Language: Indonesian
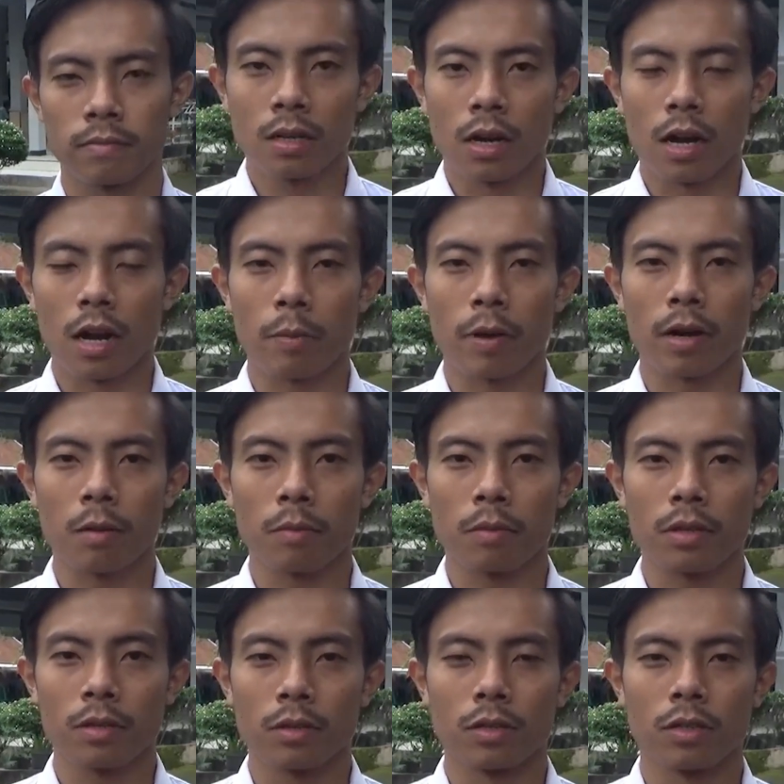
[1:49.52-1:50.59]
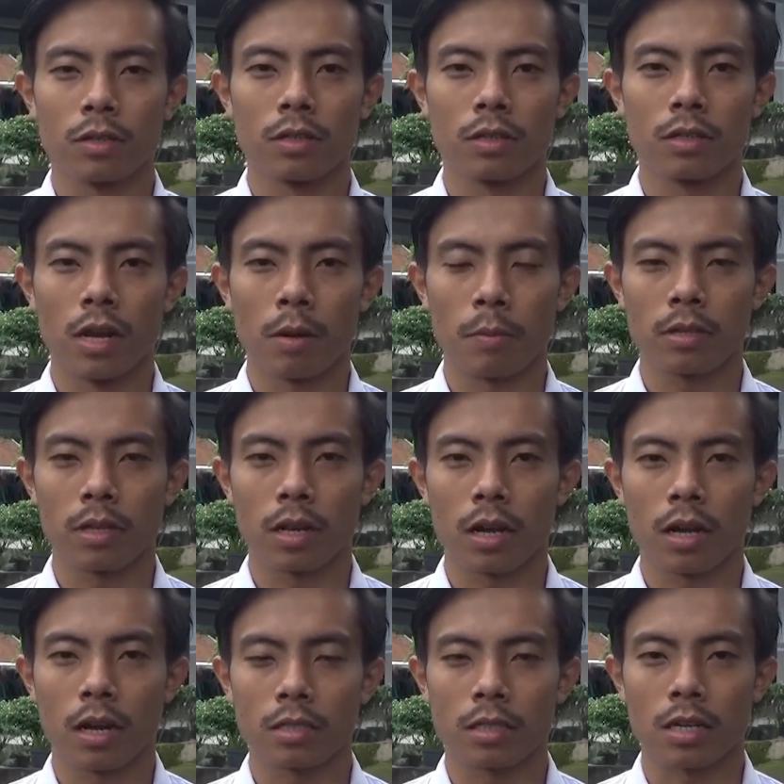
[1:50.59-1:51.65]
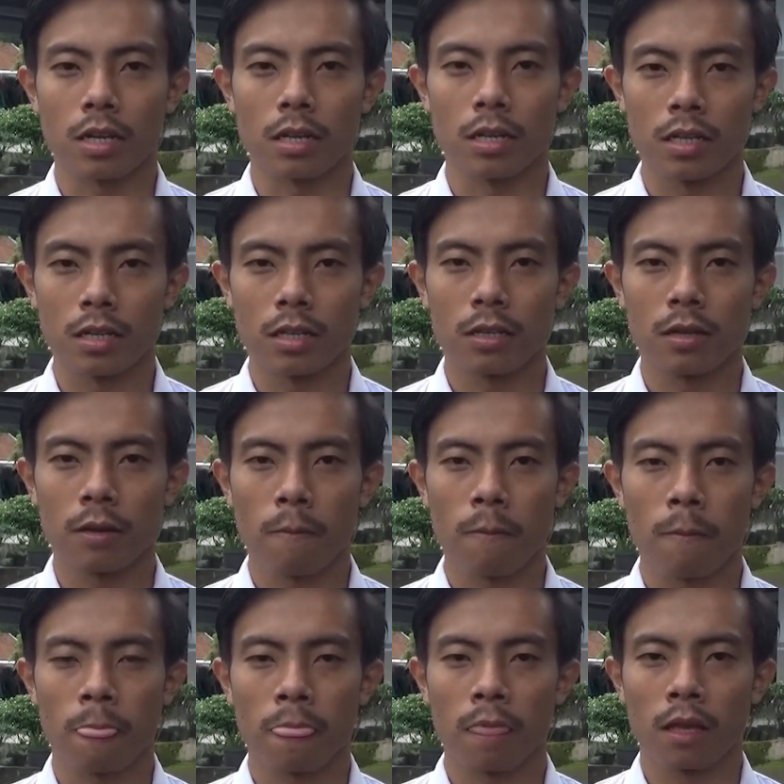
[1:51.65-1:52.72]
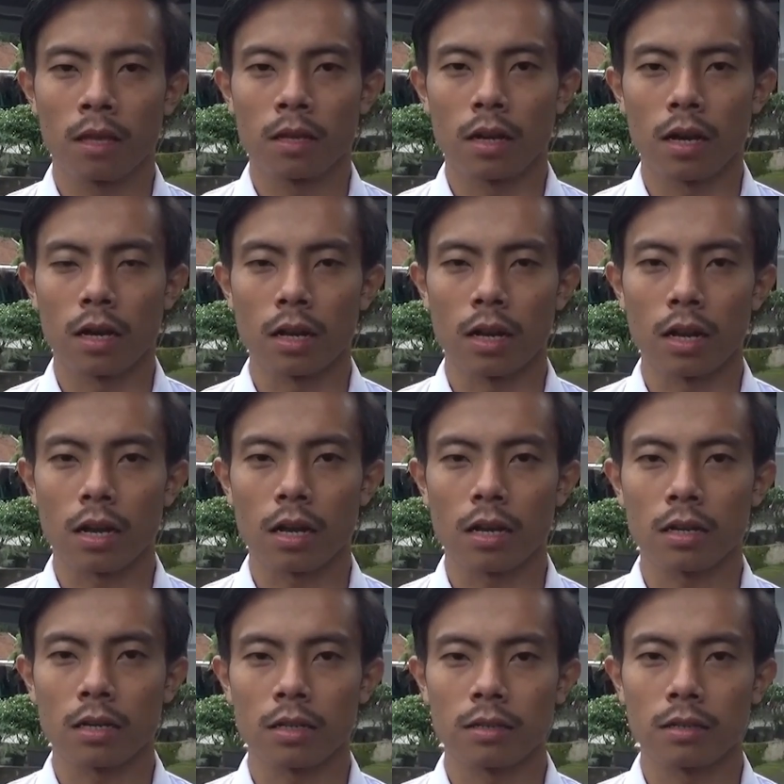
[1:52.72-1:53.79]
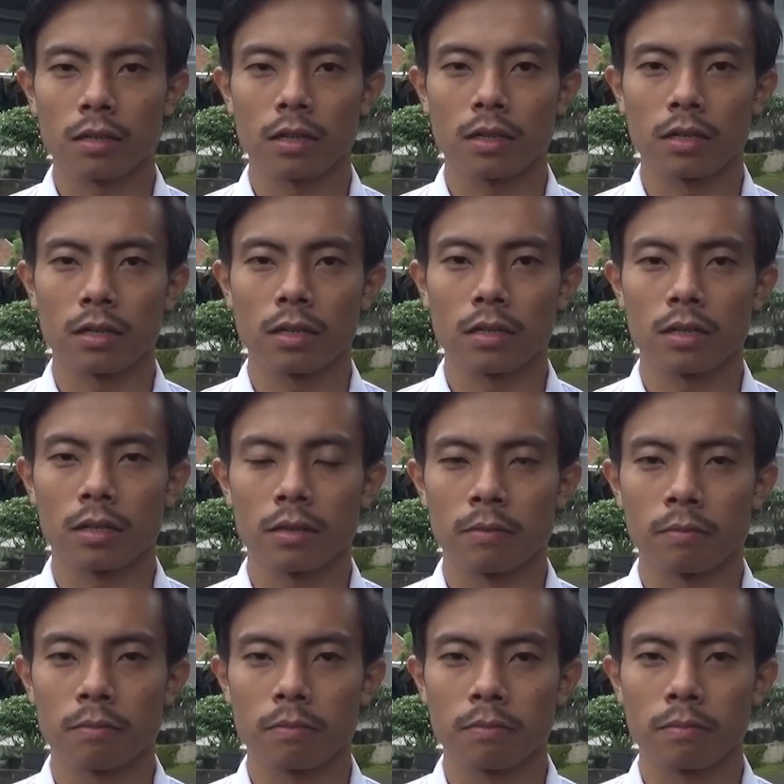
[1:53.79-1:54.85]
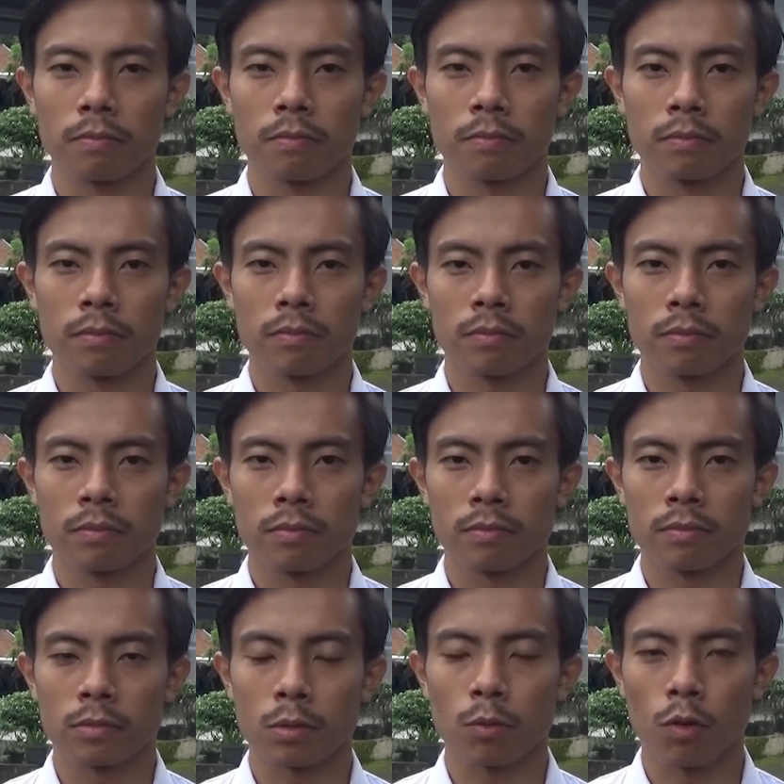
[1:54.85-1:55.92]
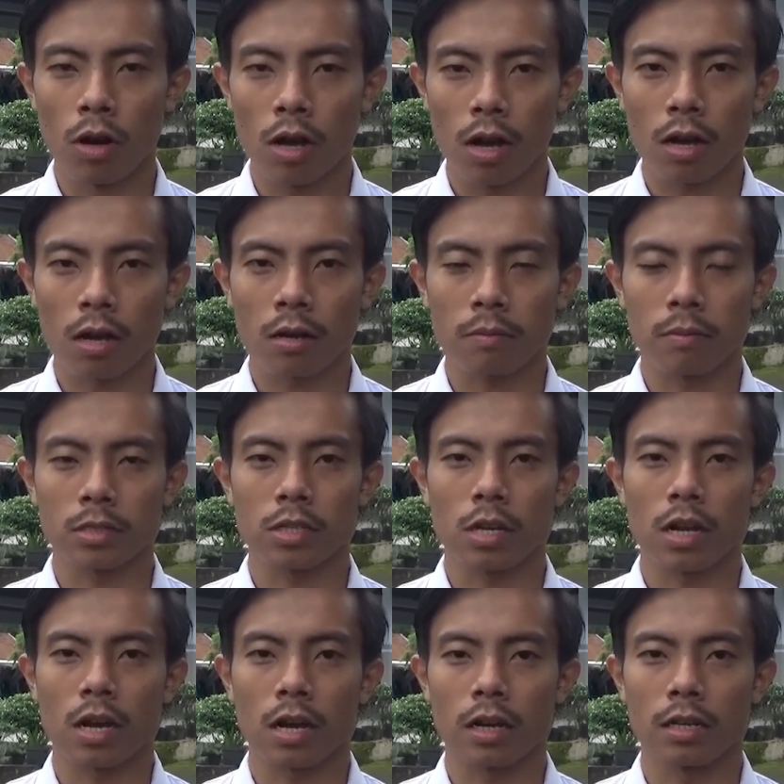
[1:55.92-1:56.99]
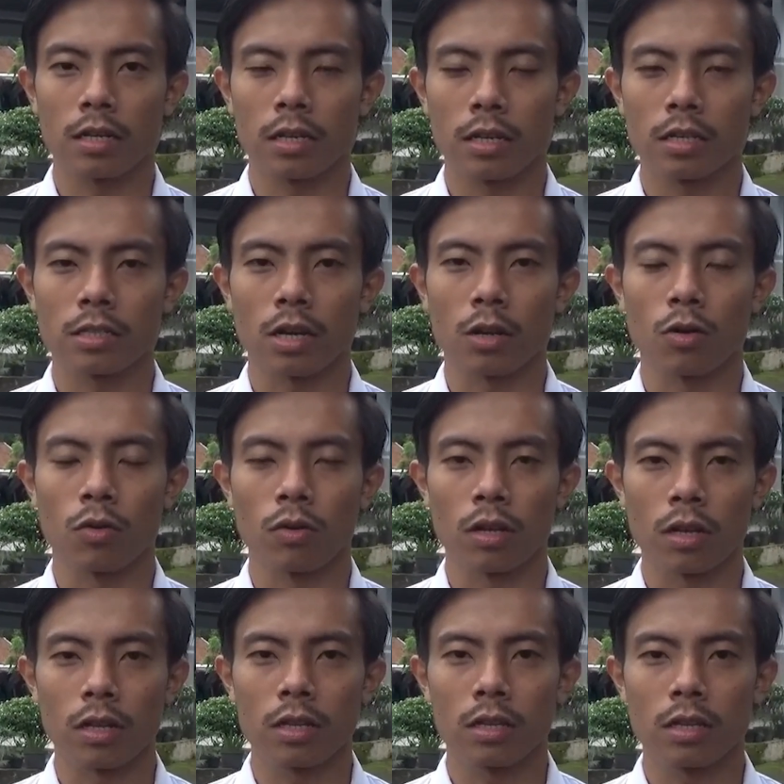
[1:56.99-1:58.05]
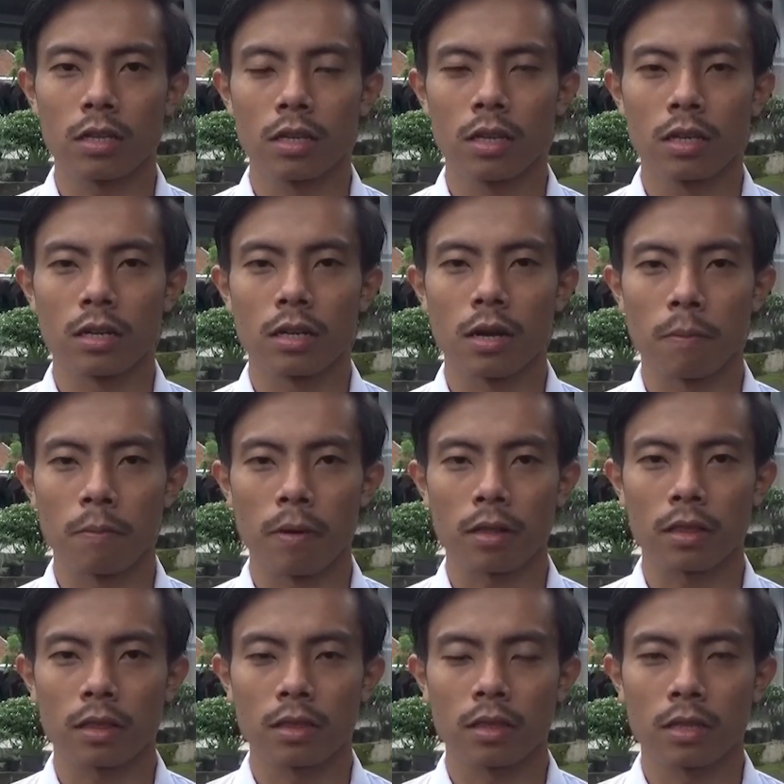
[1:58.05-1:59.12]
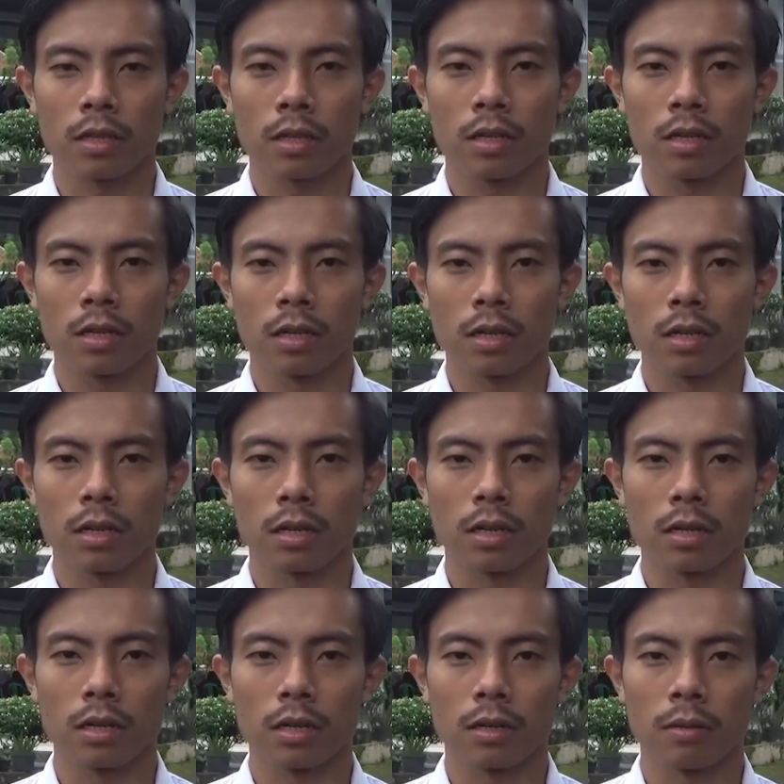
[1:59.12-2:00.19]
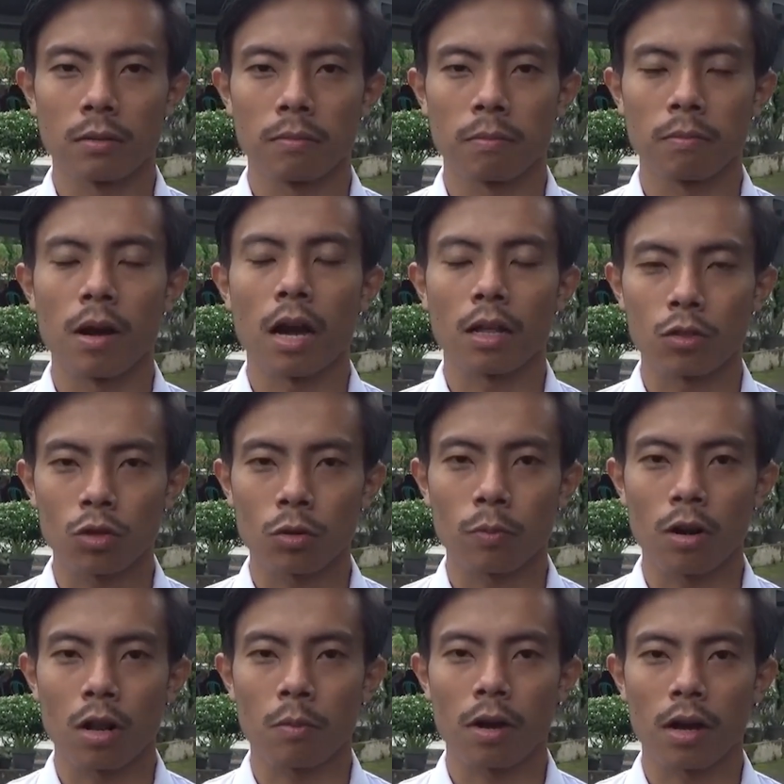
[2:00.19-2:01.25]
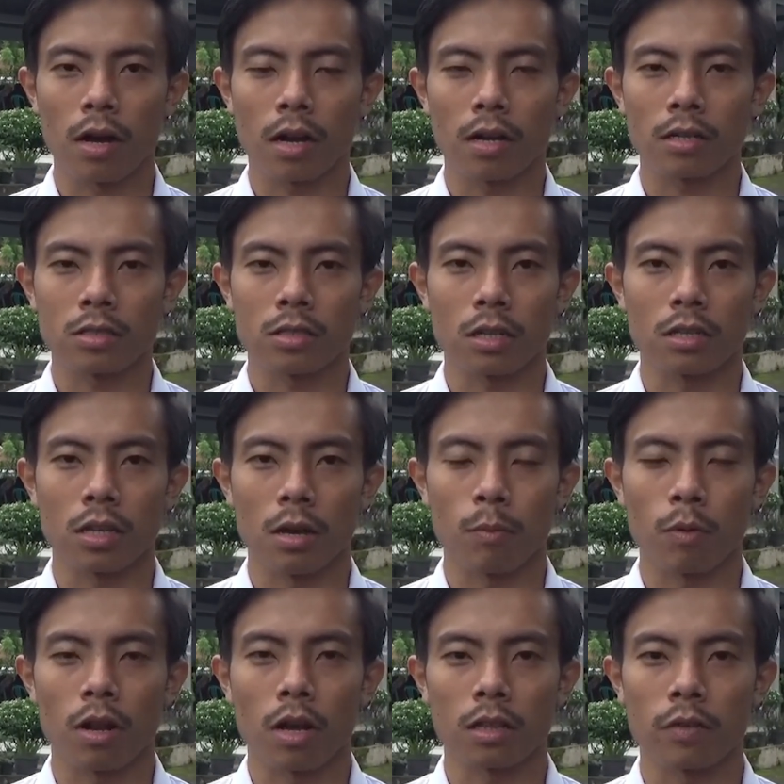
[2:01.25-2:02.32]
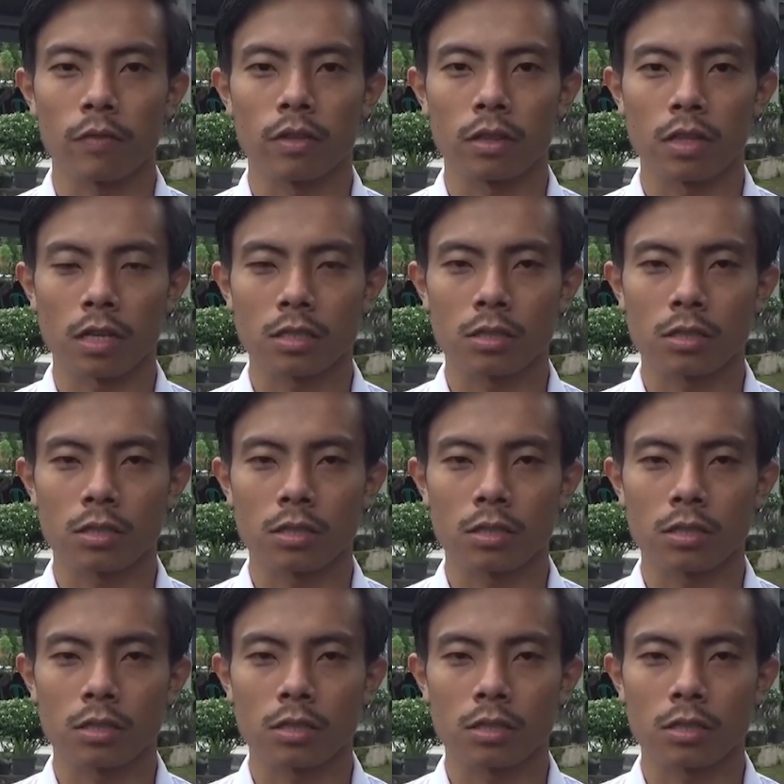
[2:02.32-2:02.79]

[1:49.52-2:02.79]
Harapan kami uh, dalam penyelenggaraan acara ini adalah uh, semoga masyarakat di Desa Kelungkung ini dapat uh, mengatur pola makan serta pola aktivitas